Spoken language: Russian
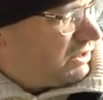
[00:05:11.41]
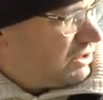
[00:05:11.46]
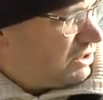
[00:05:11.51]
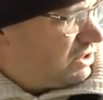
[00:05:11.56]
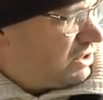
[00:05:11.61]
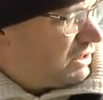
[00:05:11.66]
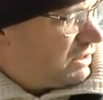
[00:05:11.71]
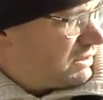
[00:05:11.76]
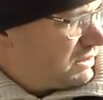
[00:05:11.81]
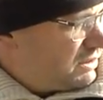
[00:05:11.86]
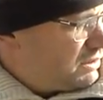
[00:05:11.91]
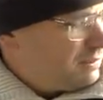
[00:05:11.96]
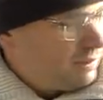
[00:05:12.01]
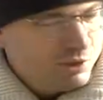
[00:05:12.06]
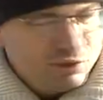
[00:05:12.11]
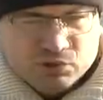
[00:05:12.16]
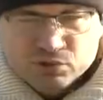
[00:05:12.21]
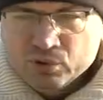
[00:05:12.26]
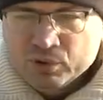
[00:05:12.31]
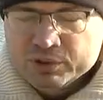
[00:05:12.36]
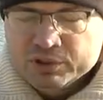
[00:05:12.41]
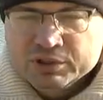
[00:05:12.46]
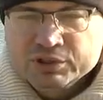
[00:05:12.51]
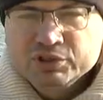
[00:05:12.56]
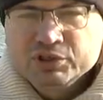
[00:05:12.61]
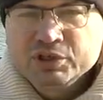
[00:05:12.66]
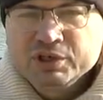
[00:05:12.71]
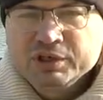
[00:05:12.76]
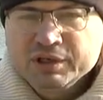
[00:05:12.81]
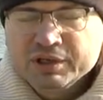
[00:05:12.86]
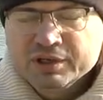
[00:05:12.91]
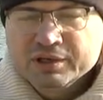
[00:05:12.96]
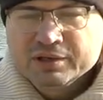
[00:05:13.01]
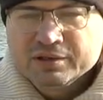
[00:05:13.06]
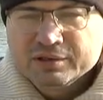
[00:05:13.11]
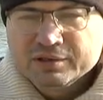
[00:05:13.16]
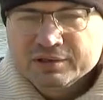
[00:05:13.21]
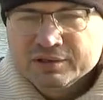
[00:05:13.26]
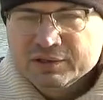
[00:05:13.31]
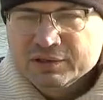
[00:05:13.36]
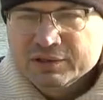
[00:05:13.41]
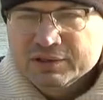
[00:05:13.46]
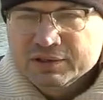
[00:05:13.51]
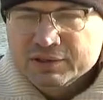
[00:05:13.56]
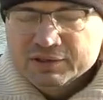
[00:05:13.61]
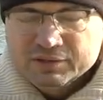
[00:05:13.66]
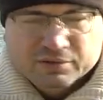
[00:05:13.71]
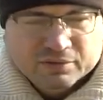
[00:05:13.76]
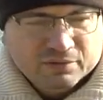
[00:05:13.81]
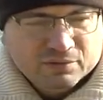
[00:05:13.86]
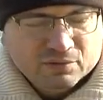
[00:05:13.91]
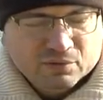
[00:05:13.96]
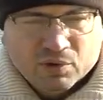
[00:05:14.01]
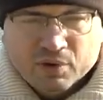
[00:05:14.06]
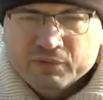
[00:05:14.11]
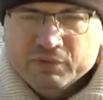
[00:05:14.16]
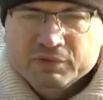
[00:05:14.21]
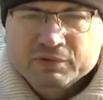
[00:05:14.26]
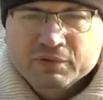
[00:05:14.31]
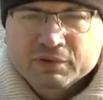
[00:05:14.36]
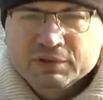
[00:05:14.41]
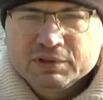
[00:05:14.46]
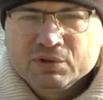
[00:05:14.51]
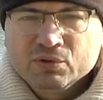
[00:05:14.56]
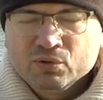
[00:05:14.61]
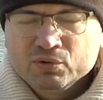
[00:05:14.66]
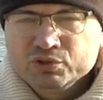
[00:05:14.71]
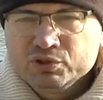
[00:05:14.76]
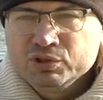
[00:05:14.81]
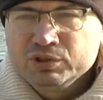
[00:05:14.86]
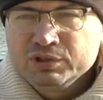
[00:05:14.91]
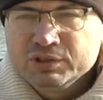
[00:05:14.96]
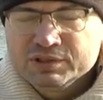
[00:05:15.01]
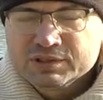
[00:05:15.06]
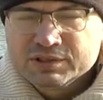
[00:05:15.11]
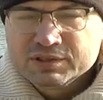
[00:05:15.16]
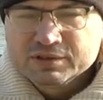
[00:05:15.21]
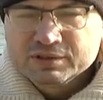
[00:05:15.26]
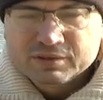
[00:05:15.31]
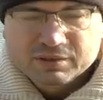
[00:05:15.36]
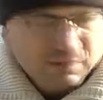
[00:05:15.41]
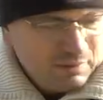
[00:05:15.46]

сейчас небольшое течение, уровень воды очень низкий,